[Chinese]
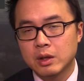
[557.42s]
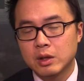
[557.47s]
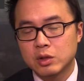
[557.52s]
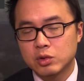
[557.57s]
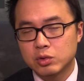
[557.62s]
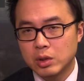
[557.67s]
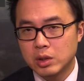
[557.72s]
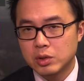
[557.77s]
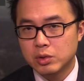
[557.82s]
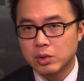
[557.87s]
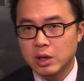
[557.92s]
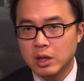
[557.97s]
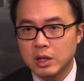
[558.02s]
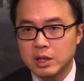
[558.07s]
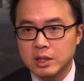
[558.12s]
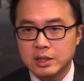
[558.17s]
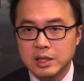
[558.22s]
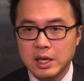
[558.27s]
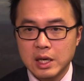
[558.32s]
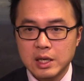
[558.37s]
所以说
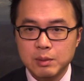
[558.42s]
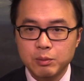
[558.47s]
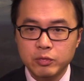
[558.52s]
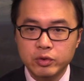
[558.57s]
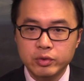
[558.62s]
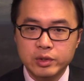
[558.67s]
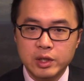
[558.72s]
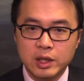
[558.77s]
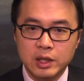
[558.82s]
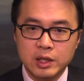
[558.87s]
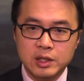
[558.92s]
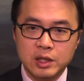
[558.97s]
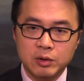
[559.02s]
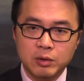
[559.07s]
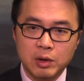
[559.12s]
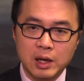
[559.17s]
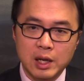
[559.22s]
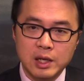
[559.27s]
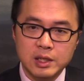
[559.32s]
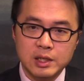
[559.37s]
在目前的情
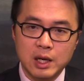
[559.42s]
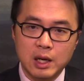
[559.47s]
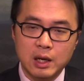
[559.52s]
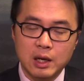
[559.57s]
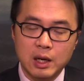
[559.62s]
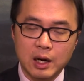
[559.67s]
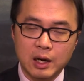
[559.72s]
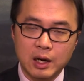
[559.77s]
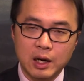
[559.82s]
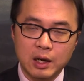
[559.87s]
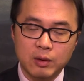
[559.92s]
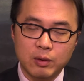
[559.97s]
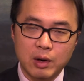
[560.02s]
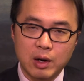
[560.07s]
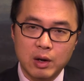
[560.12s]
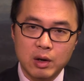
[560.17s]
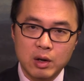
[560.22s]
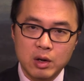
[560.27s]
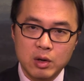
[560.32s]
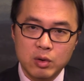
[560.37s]
况来下来看的
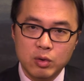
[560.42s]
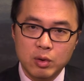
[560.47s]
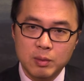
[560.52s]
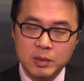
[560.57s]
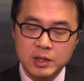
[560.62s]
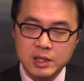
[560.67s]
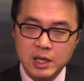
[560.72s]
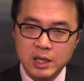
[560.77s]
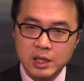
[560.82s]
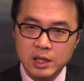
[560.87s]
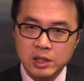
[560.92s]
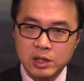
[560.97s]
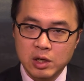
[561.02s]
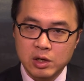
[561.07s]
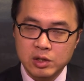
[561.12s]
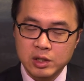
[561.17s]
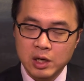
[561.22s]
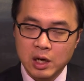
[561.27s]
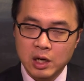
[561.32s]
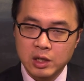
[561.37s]
话，我们在一小
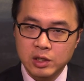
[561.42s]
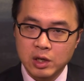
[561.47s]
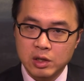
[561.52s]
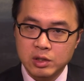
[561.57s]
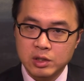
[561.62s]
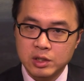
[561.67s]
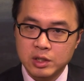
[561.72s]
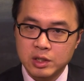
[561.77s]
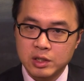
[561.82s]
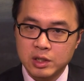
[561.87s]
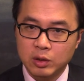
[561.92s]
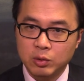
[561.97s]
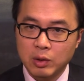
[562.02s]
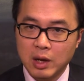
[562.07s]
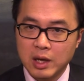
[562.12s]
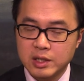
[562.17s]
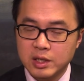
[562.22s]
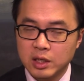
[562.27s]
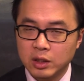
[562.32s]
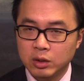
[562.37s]
时、二小时这些
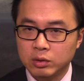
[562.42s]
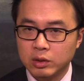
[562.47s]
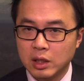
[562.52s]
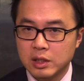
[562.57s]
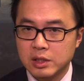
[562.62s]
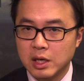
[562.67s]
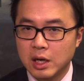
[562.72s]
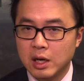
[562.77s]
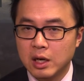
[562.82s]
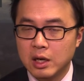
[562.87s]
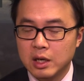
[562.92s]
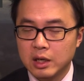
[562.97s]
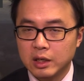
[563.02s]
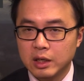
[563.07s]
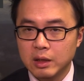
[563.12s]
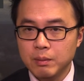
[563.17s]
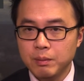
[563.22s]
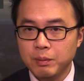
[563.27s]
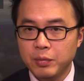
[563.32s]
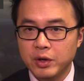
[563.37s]
短期通道上。
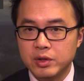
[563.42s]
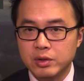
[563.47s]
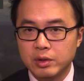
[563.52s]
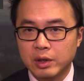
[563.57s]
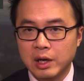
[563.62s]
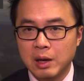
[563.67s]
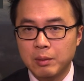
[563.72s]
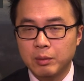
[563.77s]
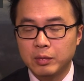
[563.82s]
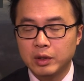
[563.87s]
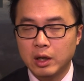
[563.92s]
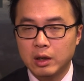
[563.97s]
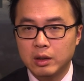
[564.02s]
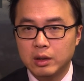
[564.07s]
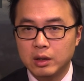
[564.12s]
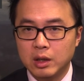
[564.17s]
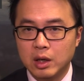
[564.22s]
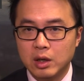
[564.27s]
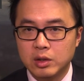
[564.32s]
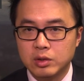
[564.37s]
根本就看不到
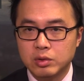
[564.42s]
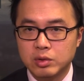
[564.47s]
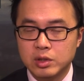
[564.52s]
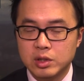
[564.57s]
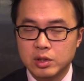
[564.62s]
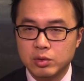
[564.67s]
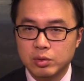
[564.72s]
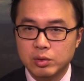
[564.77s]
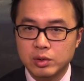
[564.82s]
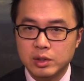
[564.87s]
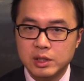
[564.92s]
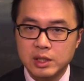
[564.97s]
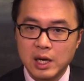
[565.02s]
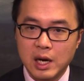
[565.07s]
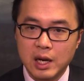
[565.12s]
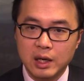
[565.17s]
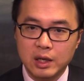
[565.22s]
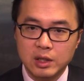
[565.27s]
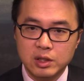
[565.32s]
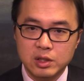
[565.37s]
澳洲指数
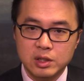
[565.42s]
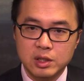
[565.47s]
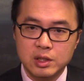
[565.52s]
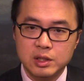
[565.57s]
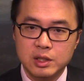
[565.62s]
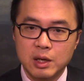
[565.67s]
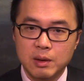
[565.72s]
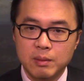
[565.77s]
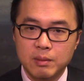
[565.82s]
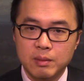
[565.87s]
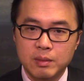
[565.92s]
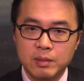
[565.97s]
下一个支撑线，